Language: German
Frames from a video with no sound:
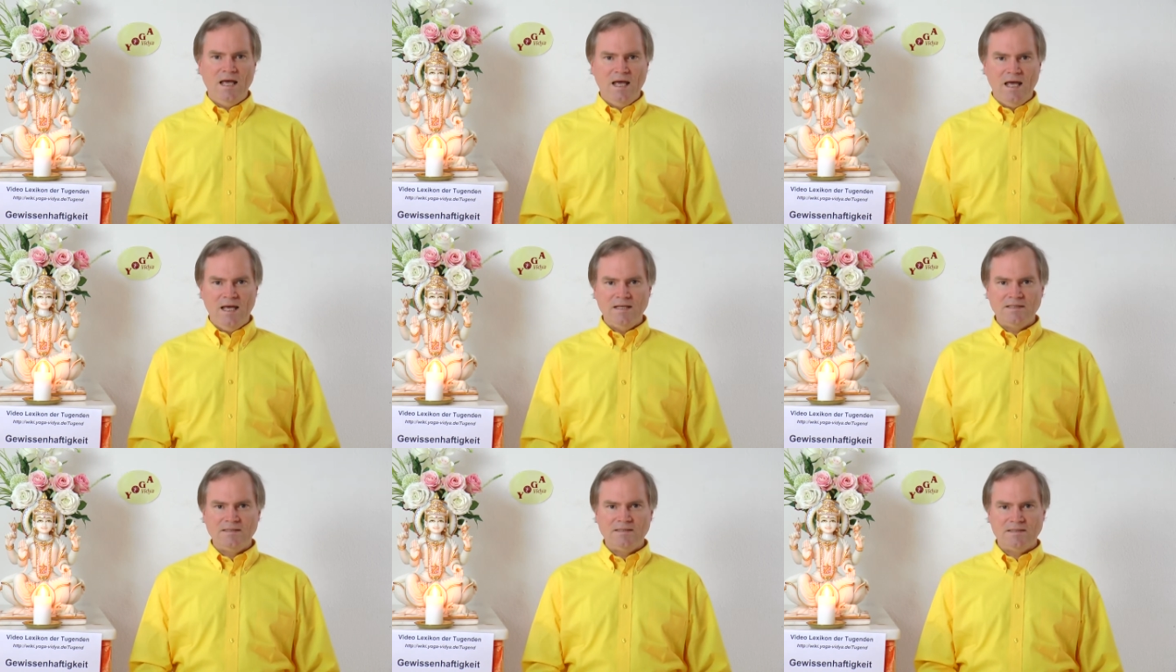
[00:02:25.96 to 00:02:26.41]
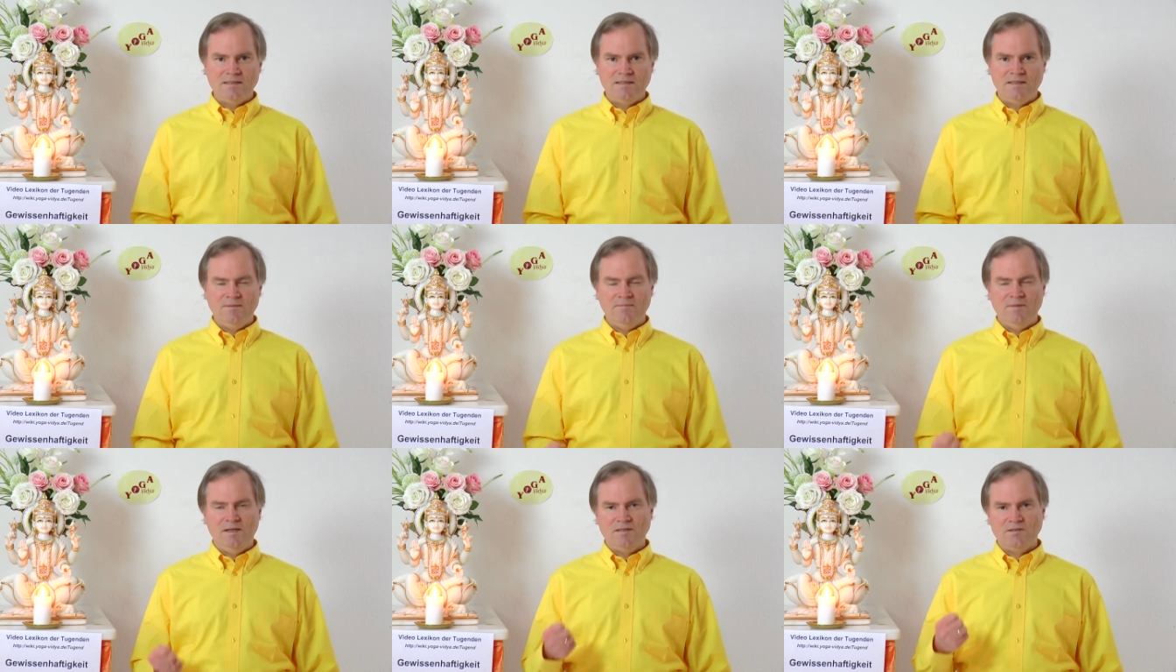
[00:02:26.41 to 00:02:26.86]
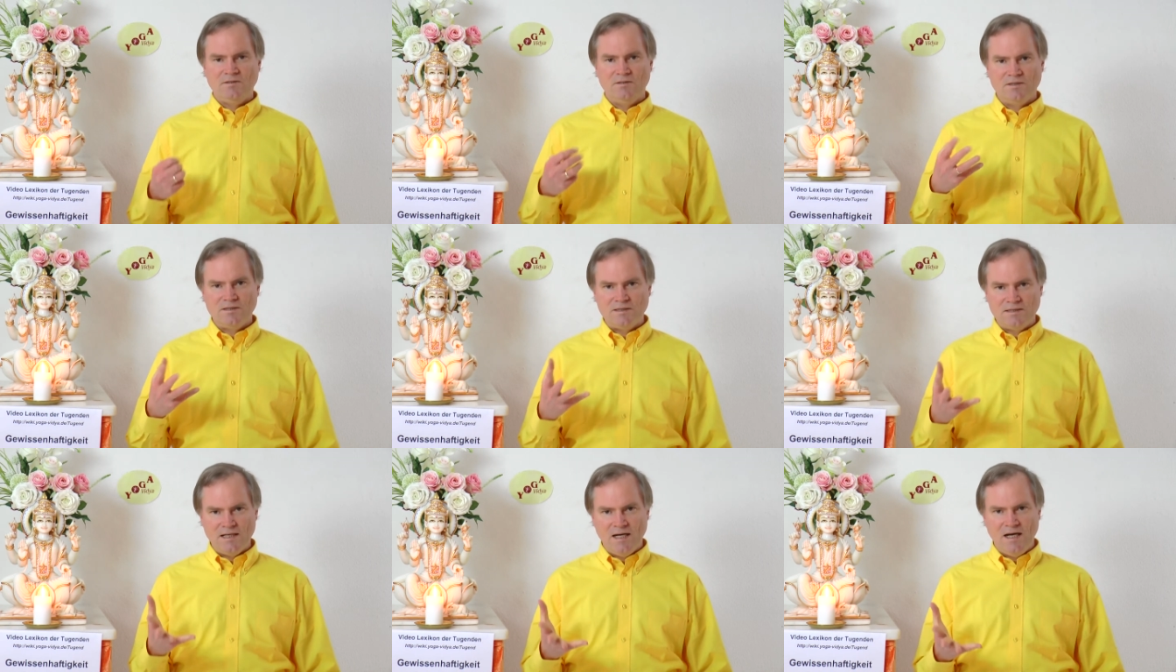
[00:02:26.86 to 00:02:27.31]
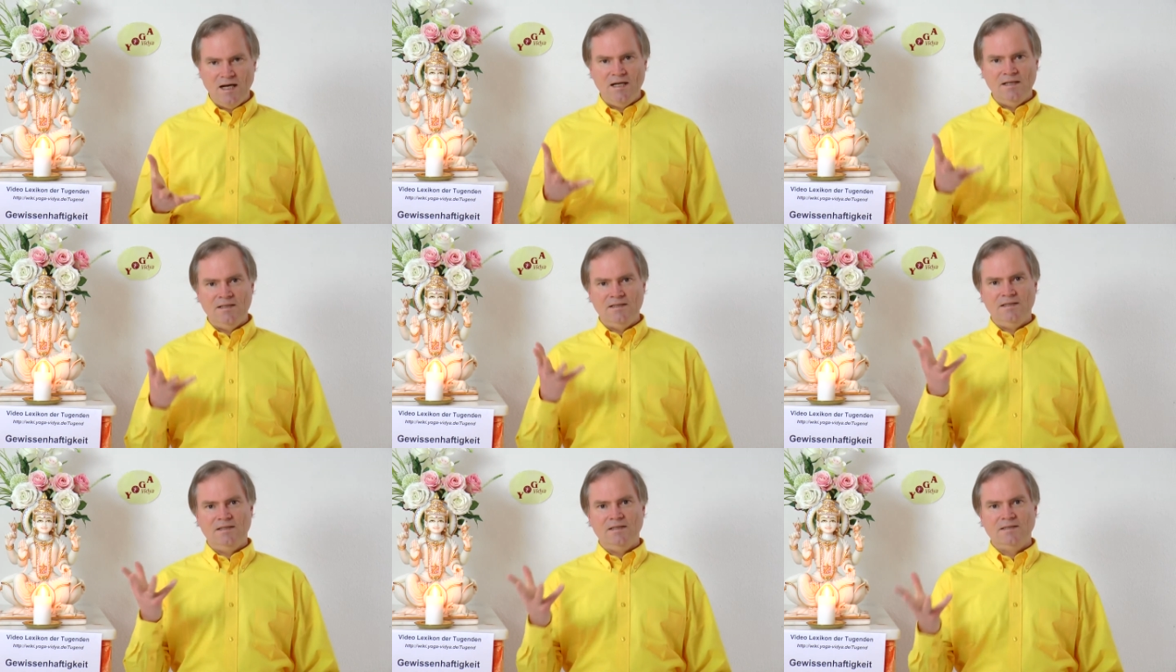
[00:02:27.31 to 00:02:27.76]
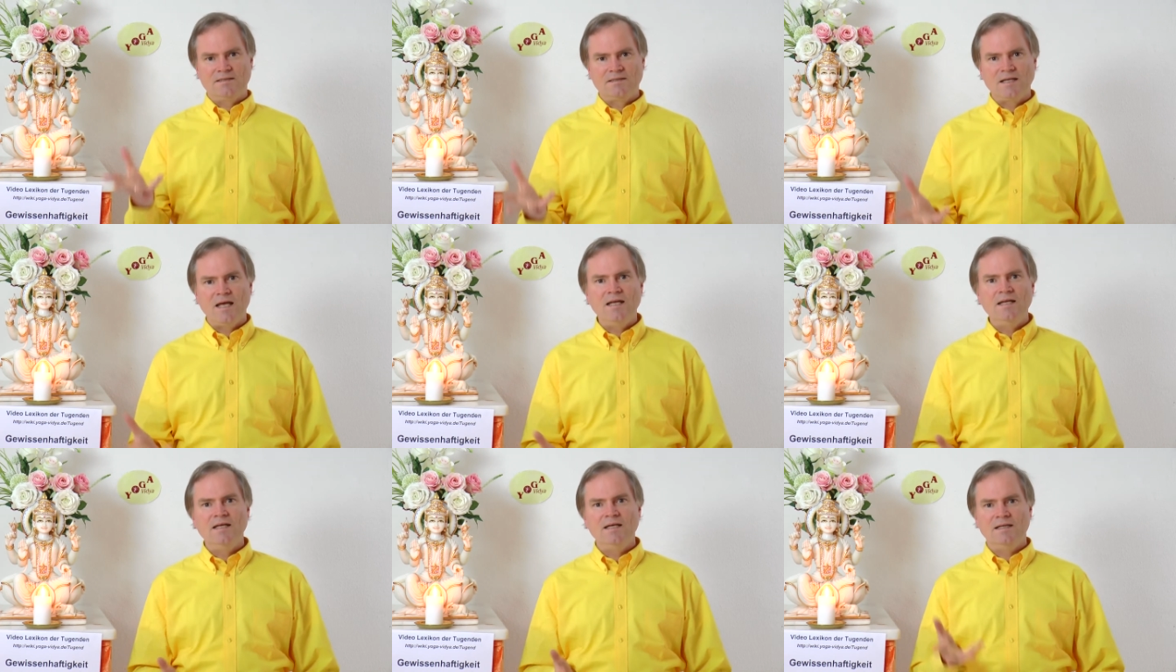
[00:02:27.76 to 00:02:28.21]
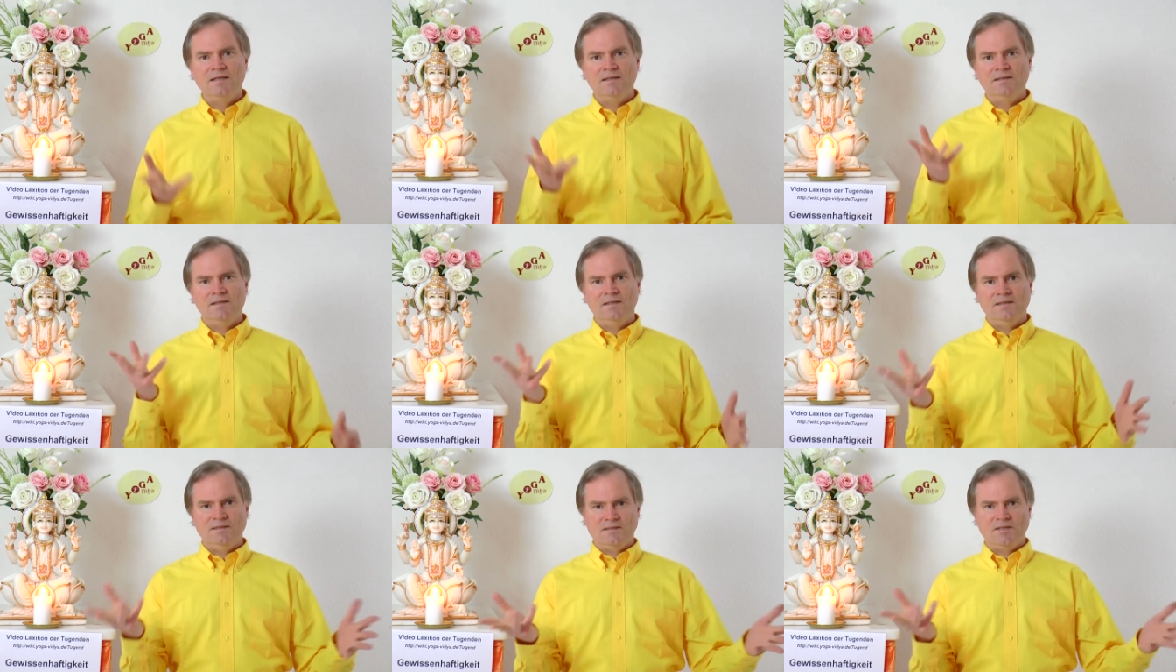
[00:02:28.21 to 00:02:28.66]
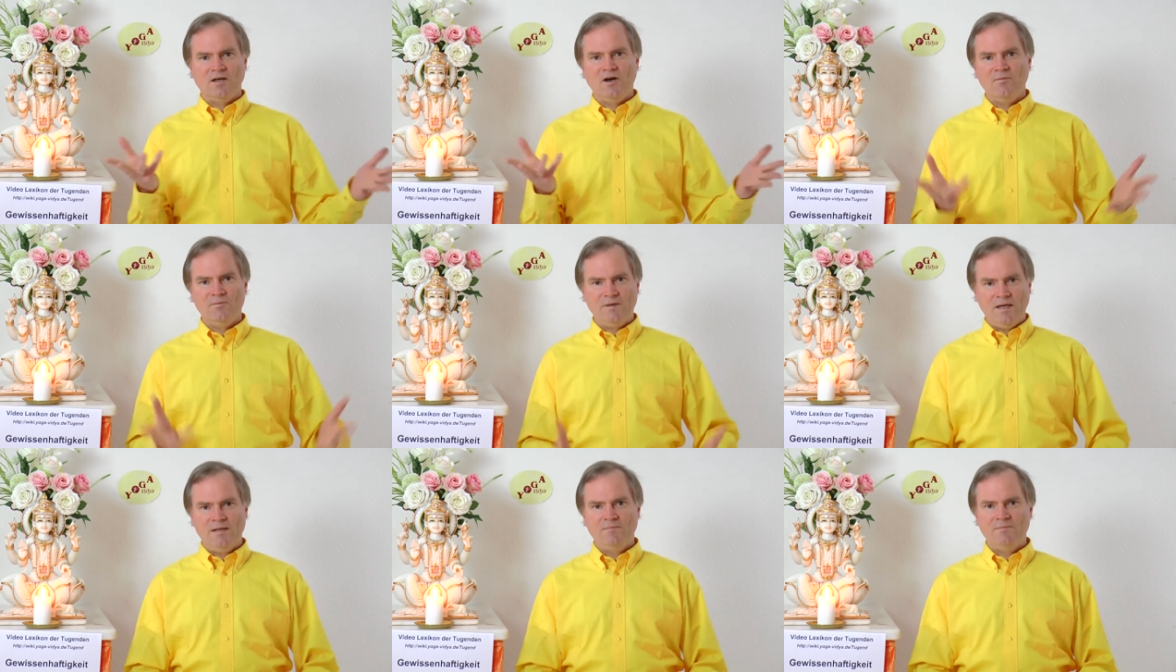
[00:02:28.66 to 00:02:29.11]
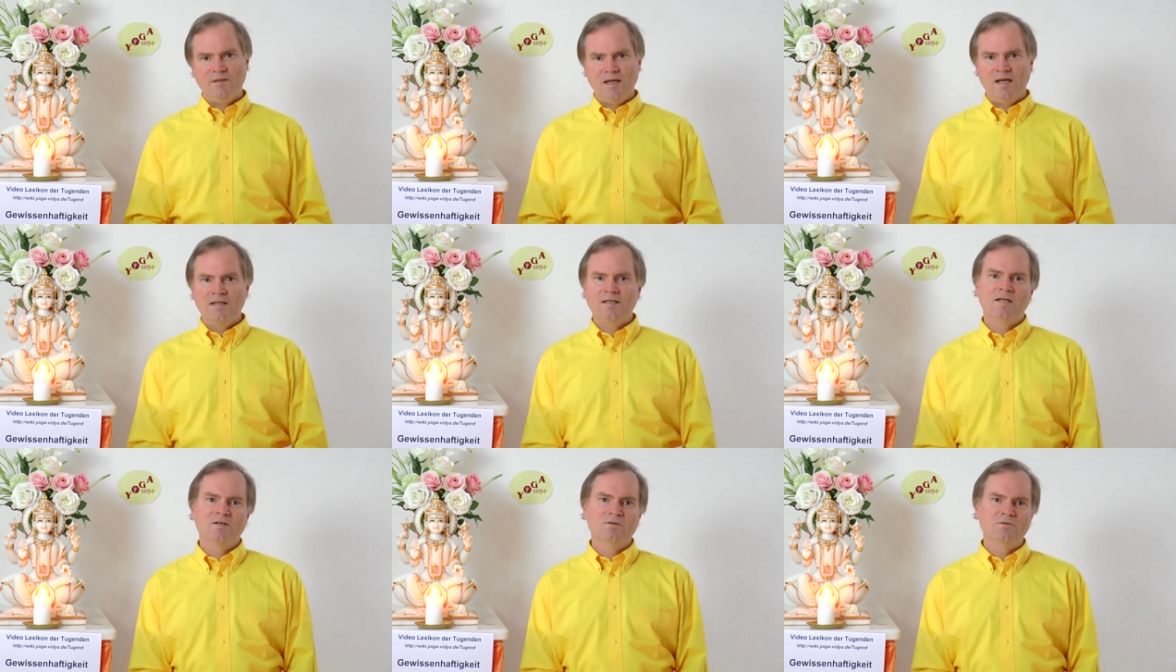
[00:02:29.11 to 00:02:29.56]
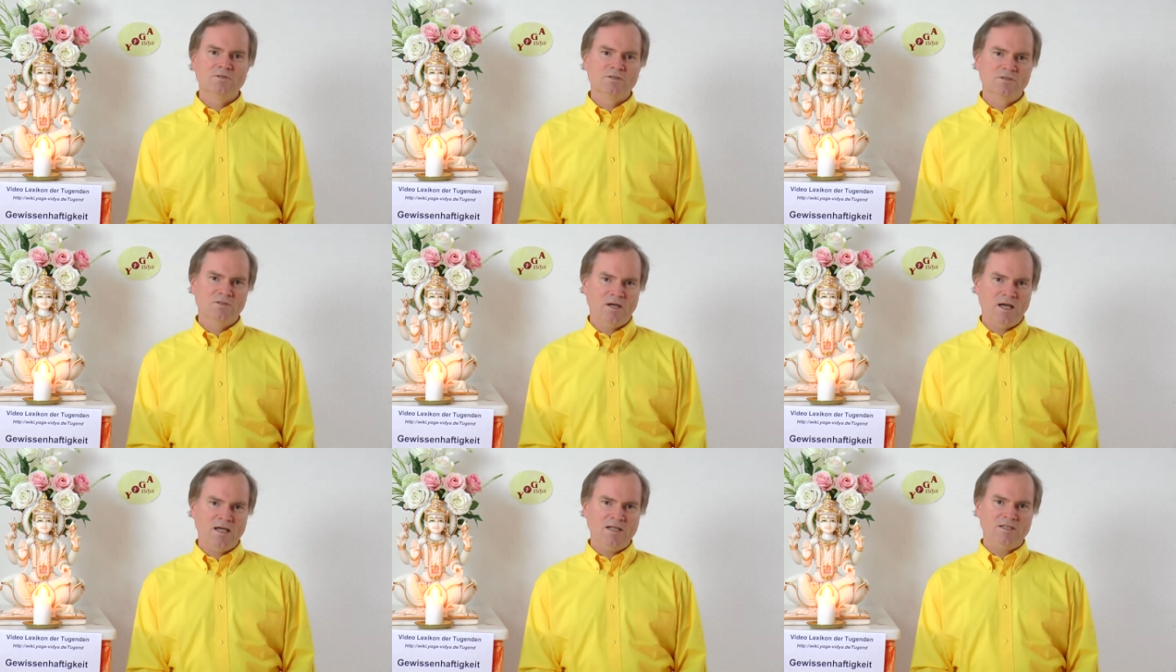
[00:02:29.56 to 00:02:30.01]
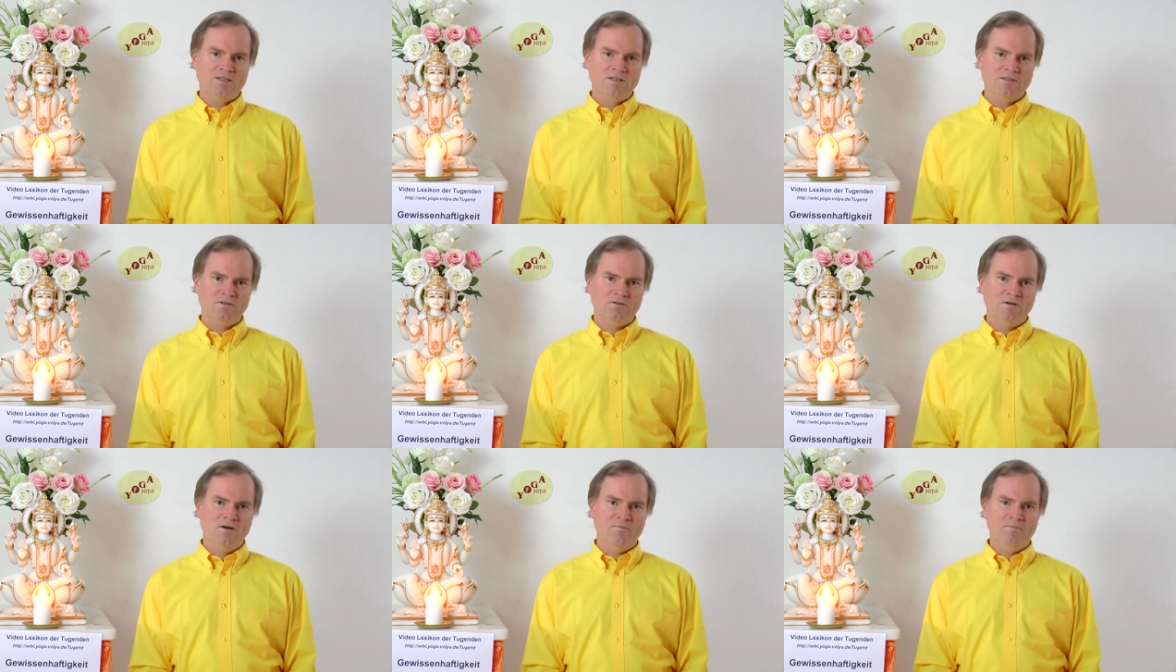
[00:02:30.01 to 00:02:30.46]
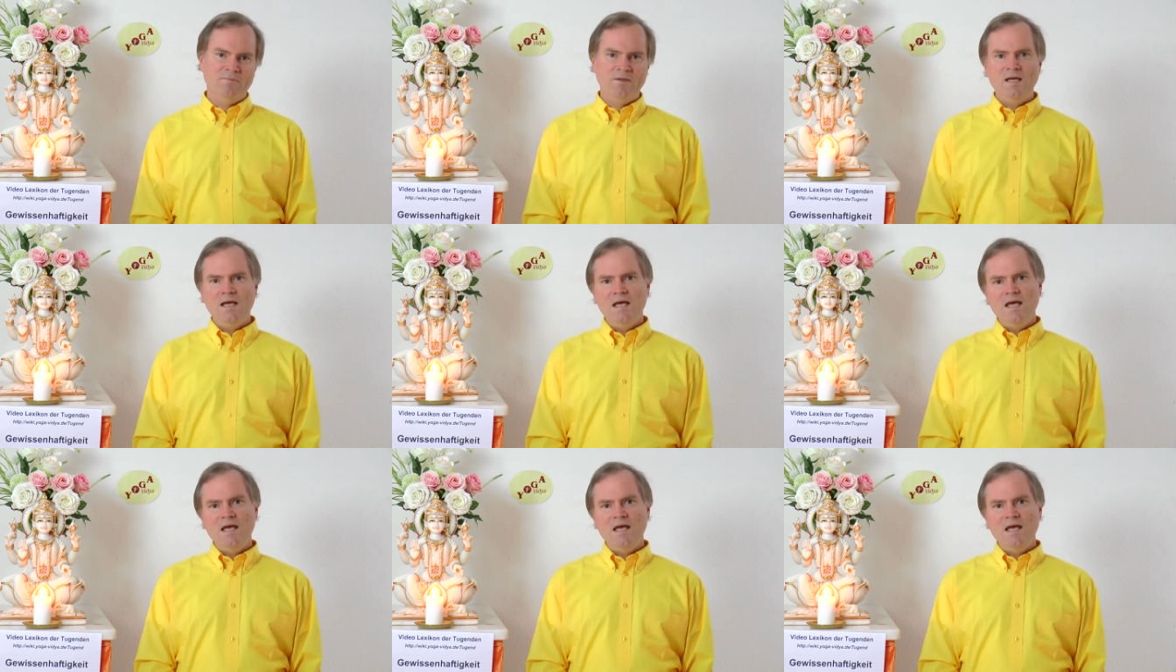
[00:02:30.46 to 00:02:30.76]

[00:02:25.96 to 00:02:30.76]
es, die mehr sozialen, die geselligen, denen es darum geht, mit anderen gut zurechtzukommen.